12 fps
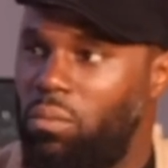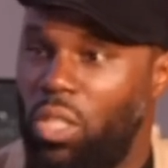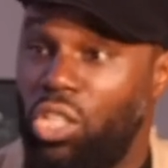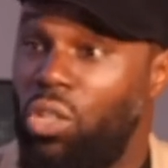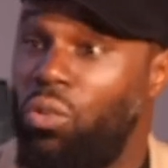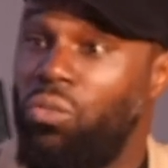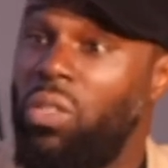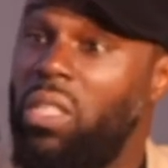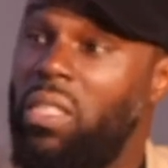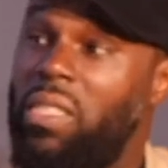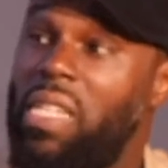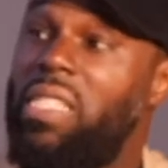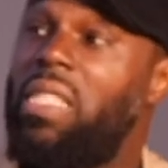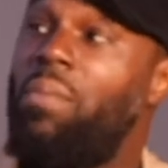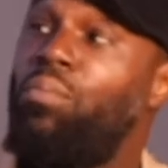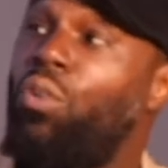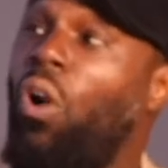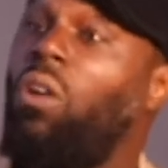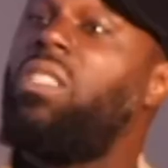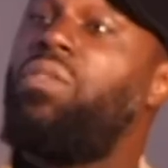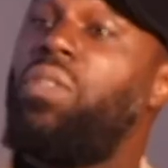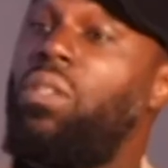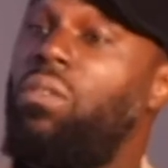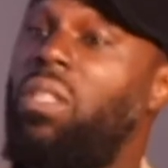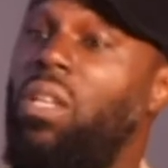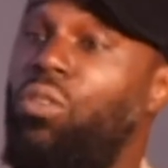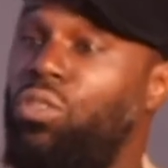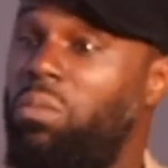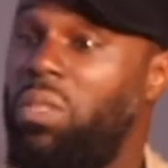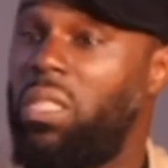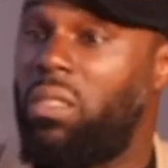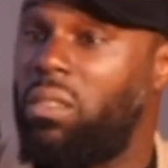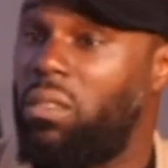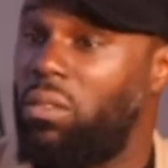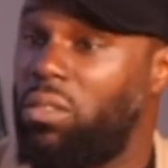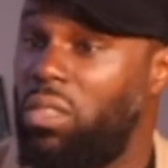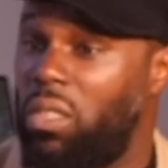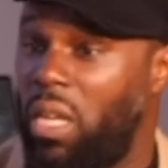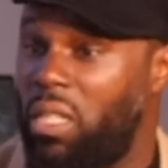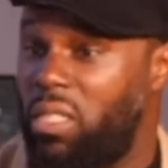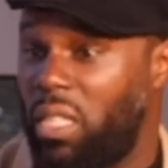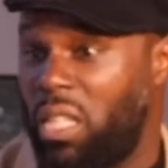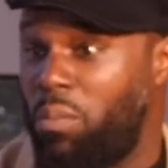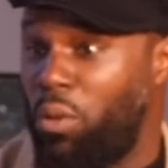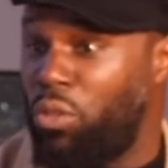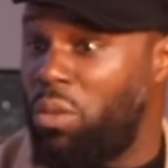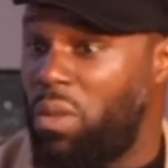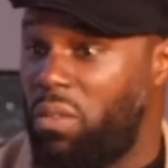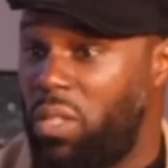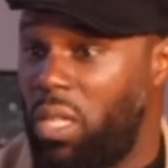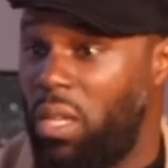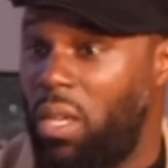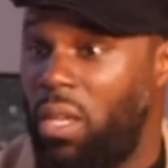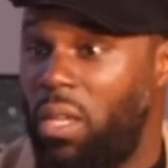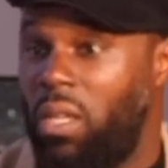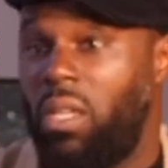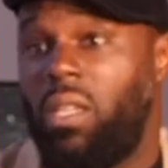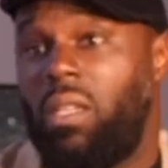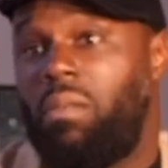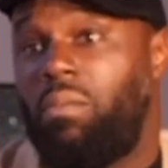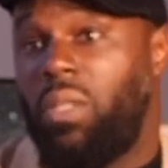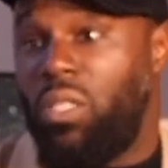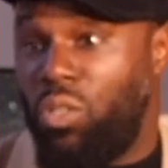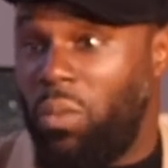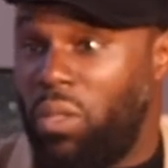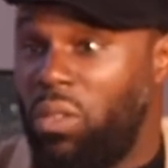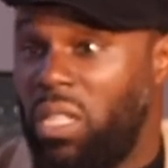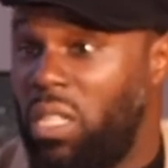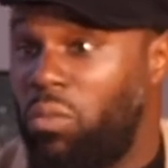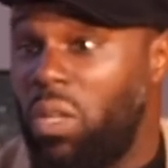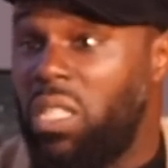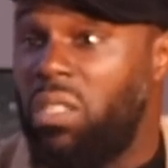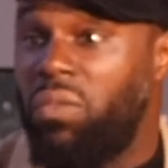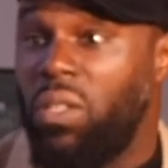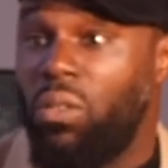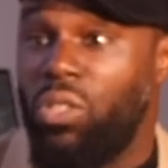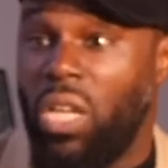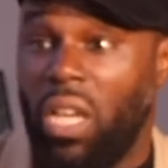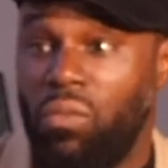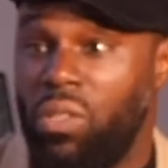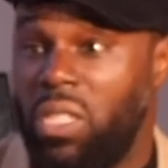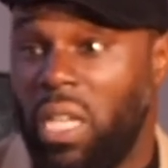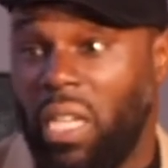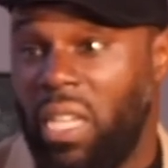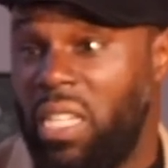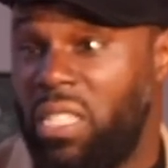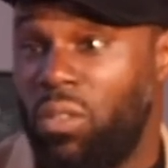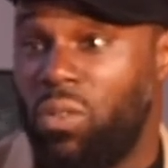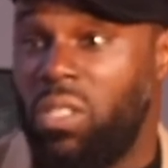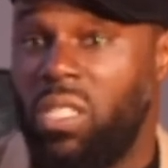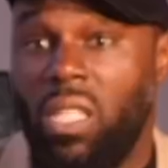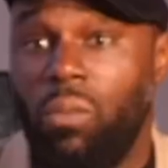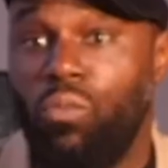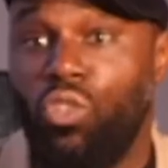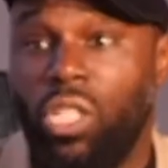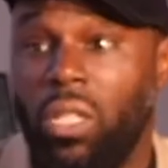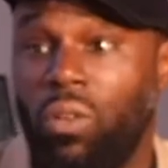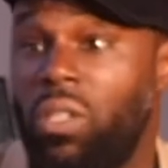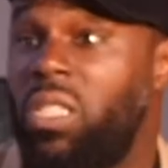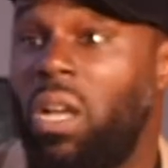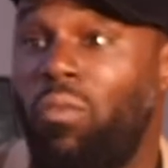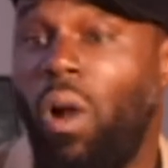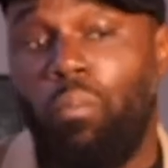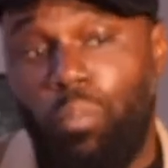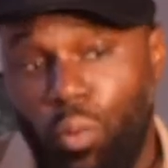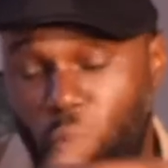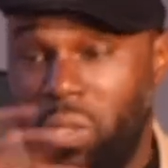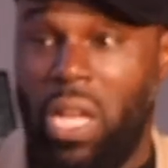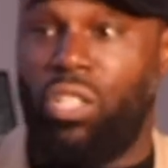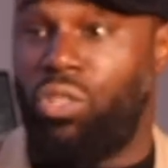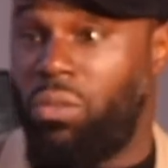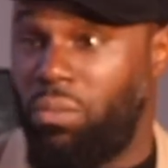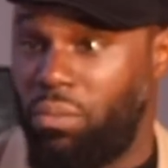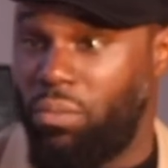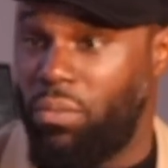Moi, j'ai connu les, plus grandes difficultés économiques à une certaine époque de ma vie. Dieu m'a donné une étoile qui fait que j'arrive aussi à créer des écosystèmes où j'ai réussi à avoir beaucoup d'argent.